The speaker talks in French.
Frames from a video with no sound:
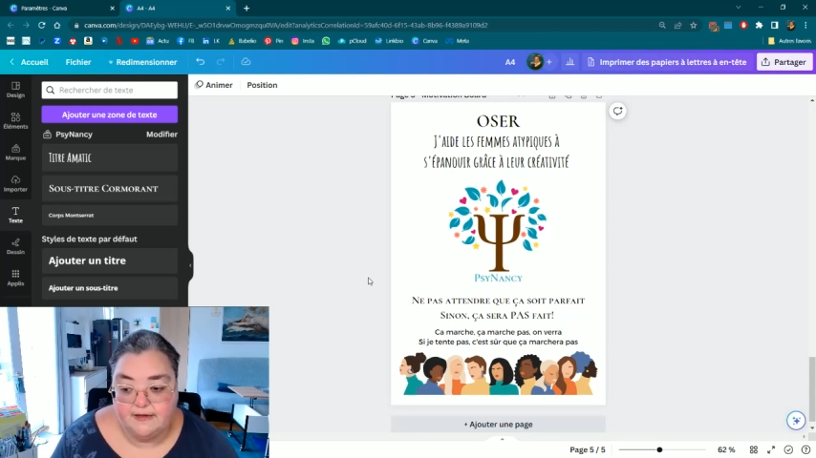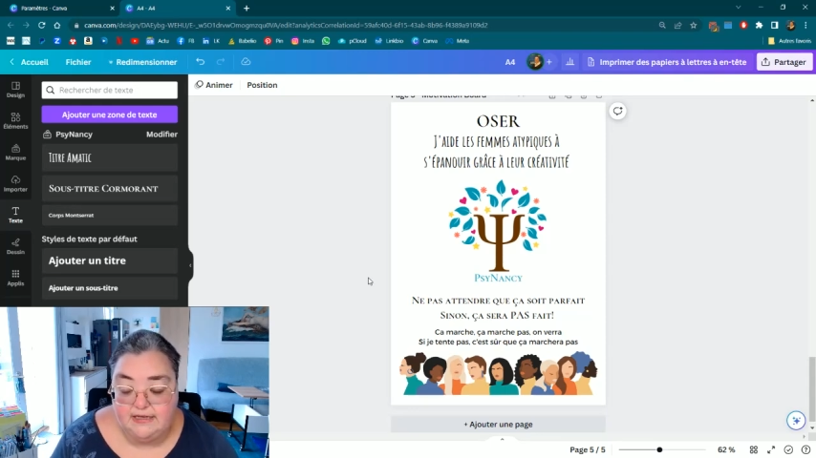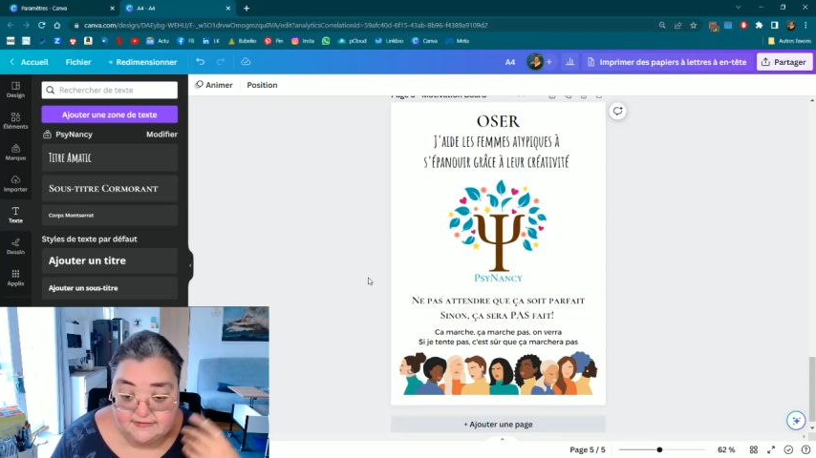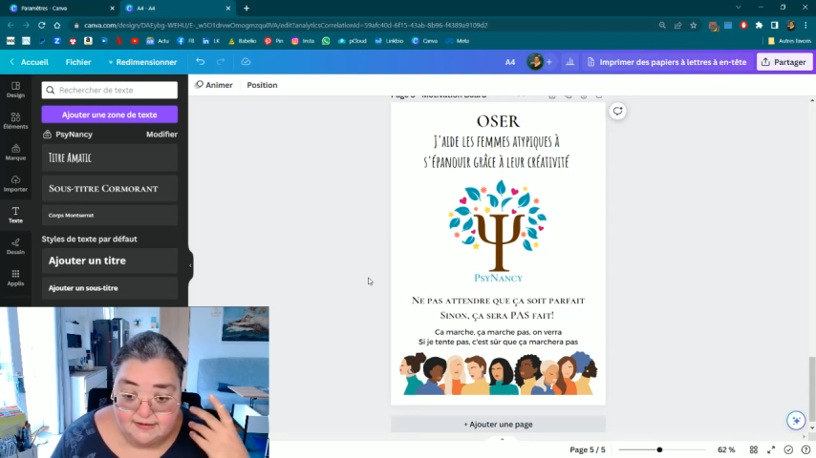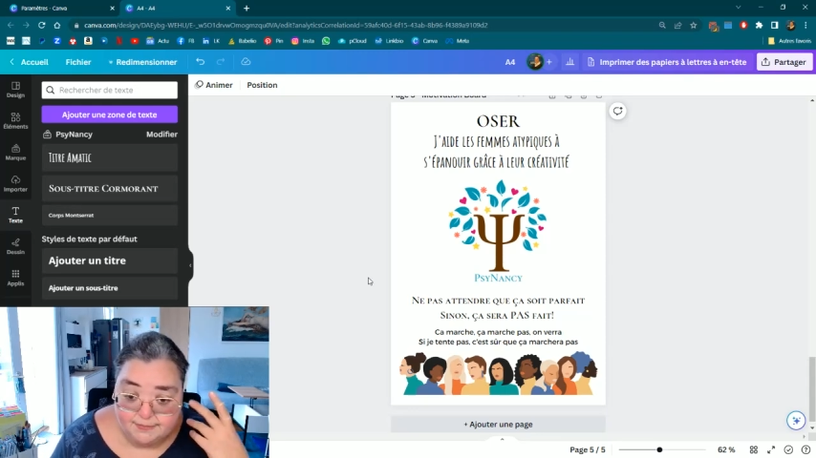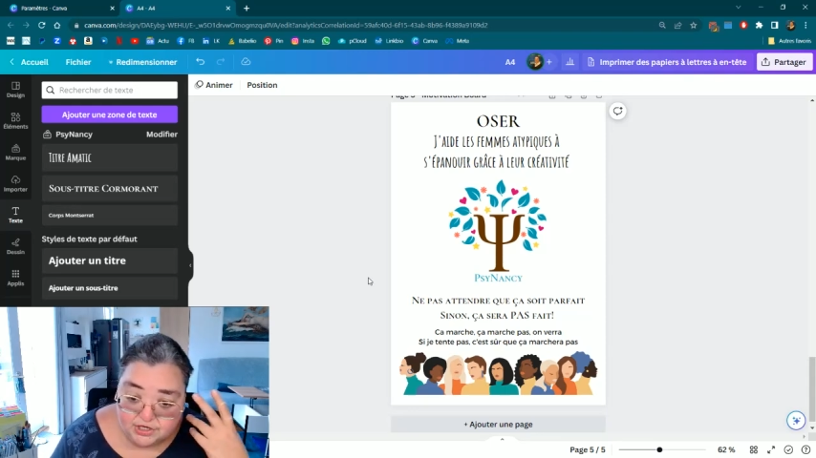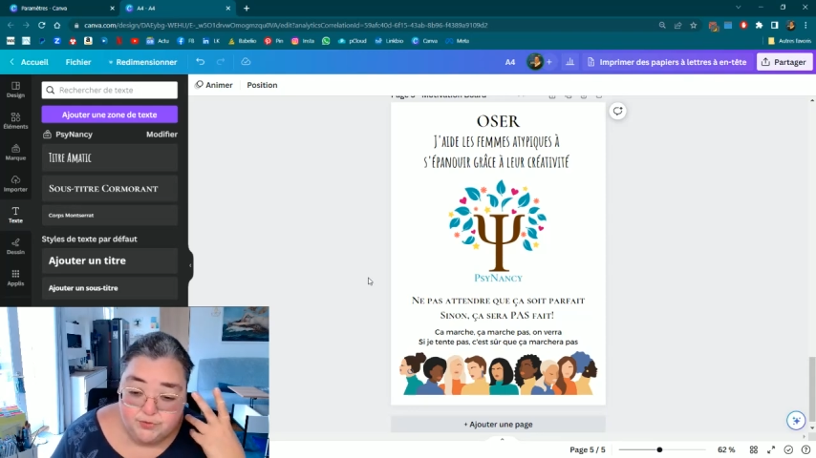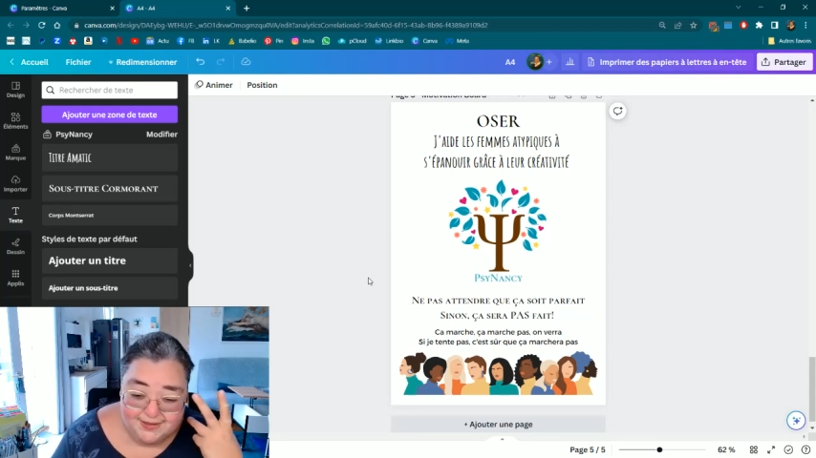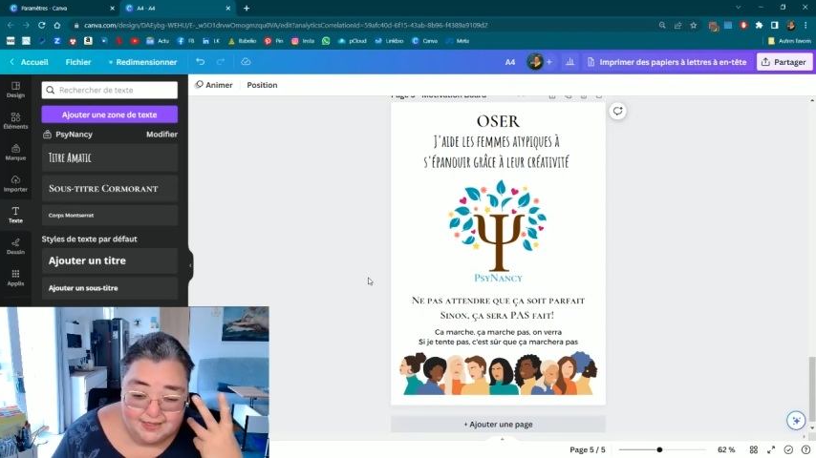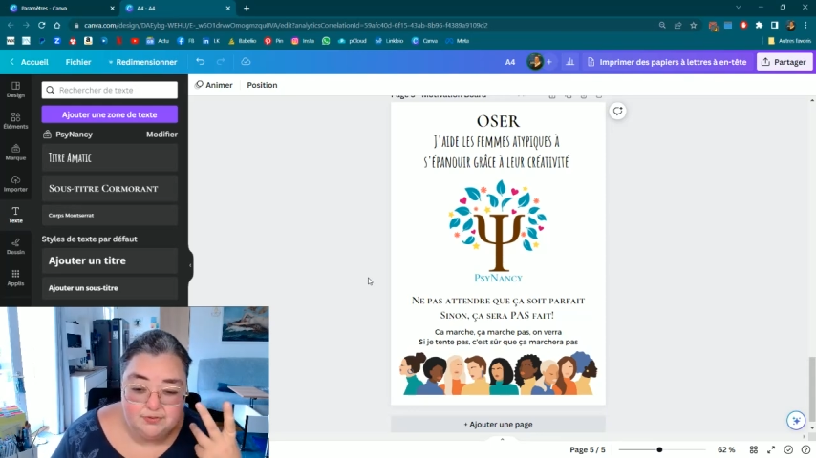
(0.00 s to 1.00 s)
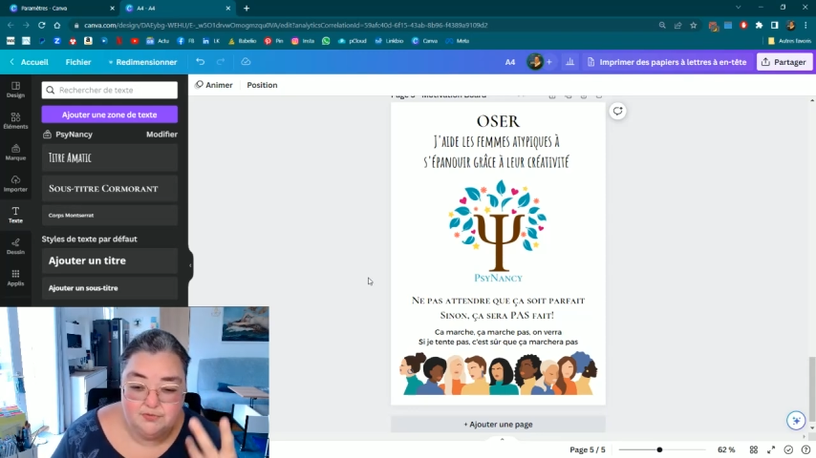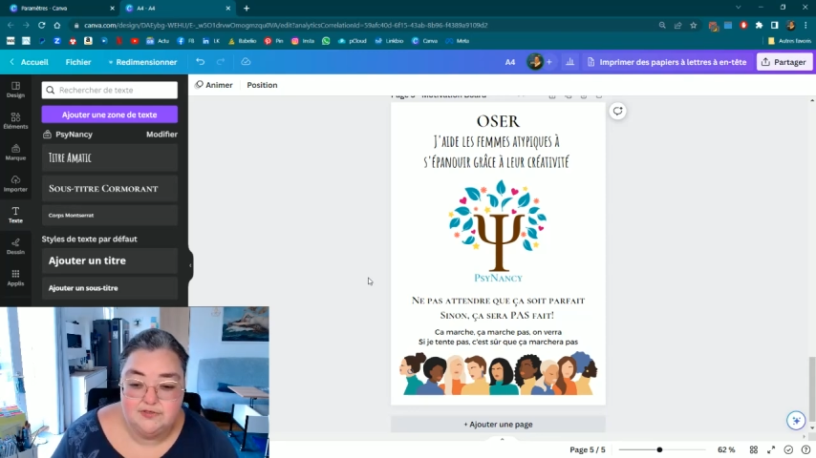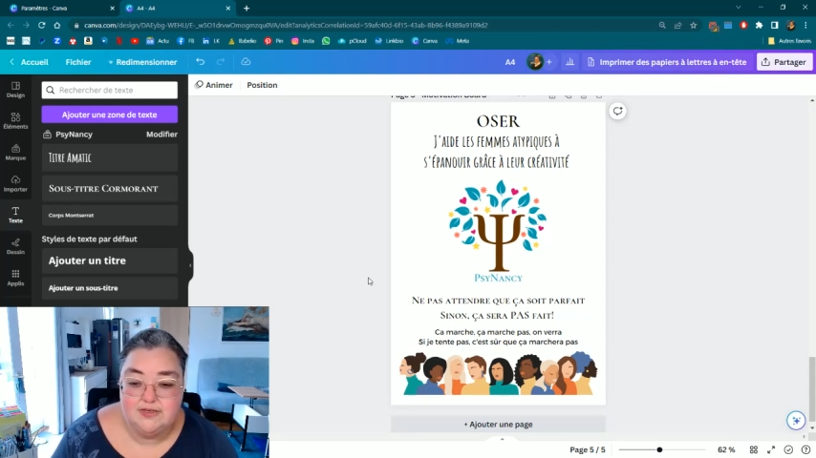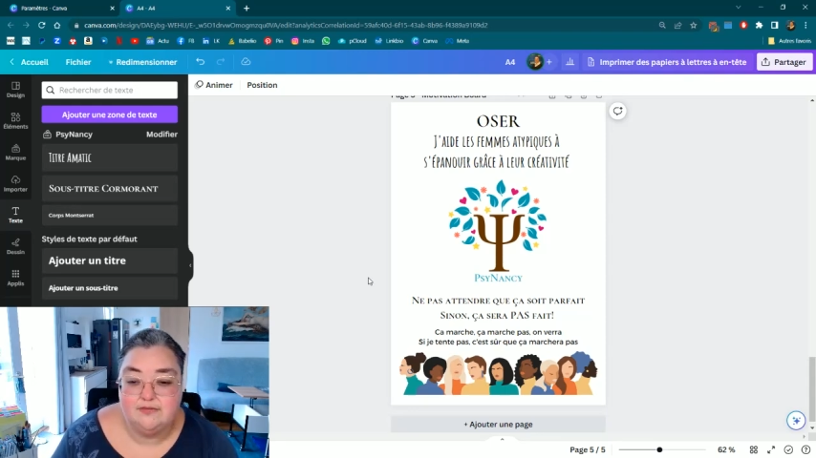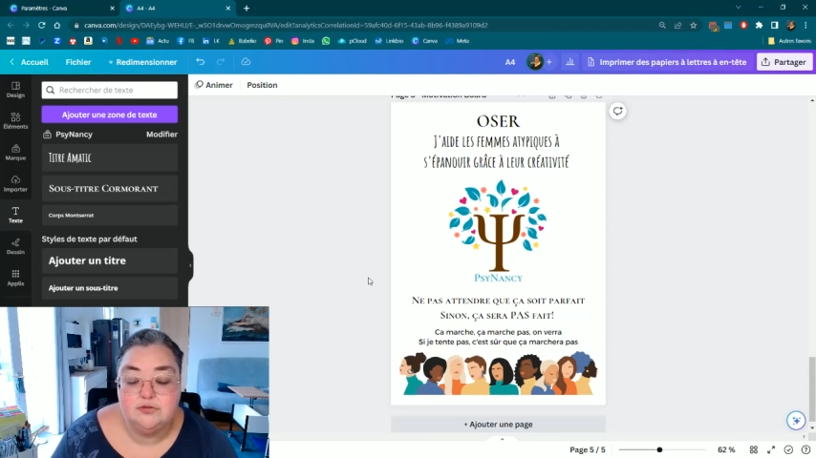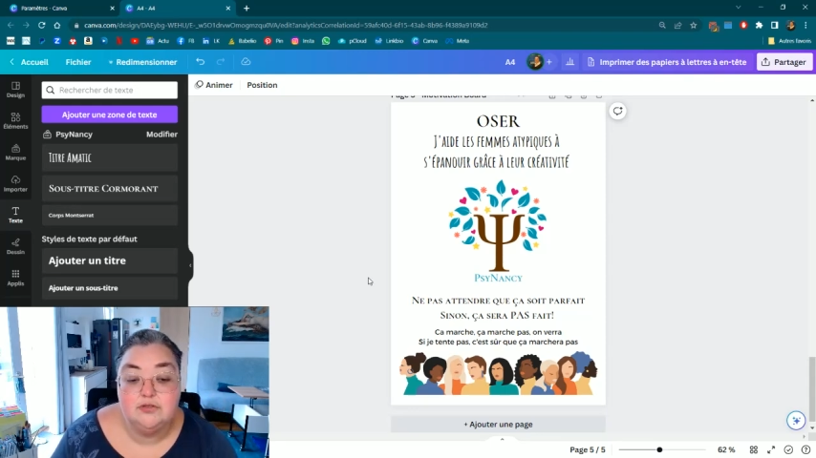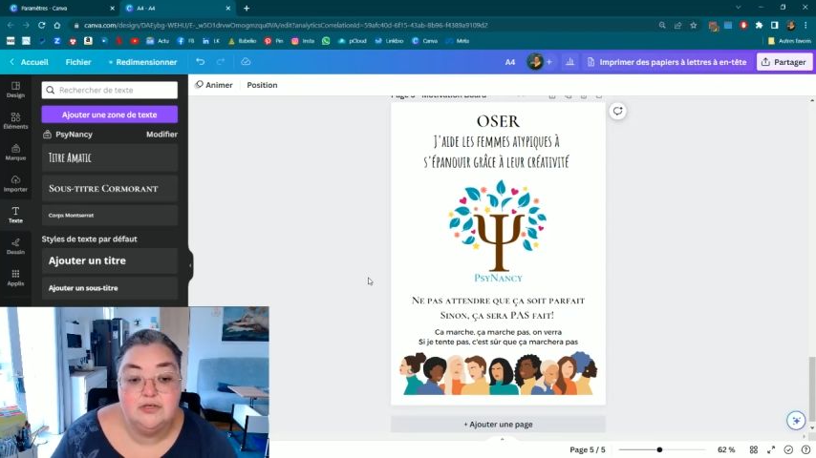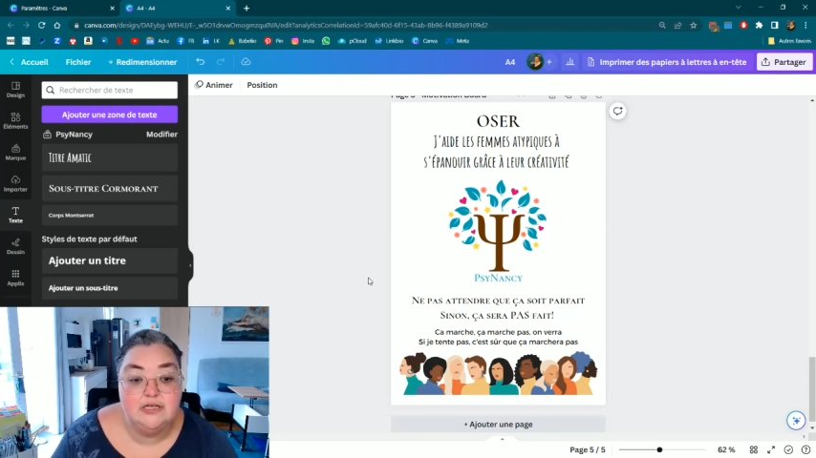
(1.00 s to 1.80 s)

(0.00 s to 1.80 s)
et ça marche bien pour mon cerveau,